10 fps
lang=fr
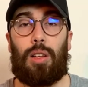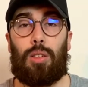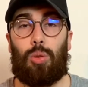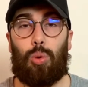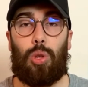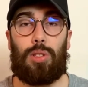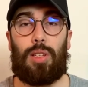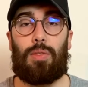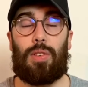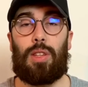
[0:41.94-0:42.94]
Donc dans
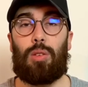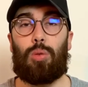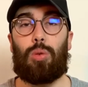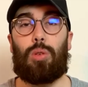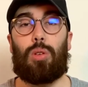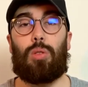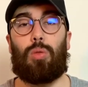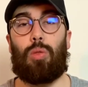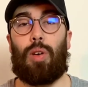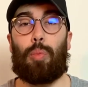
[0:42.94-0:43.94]
cette vidéo,
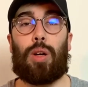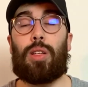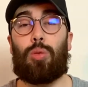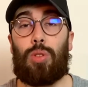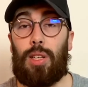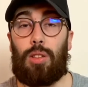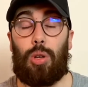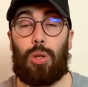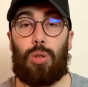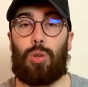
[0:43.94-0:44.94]
on va parler de
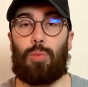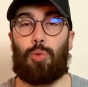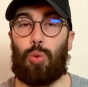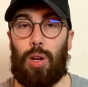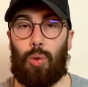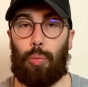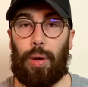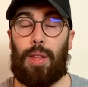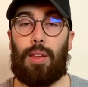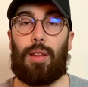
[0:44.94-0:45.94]
TikTok, comme tu l'as
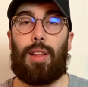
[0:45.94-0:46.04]
compris,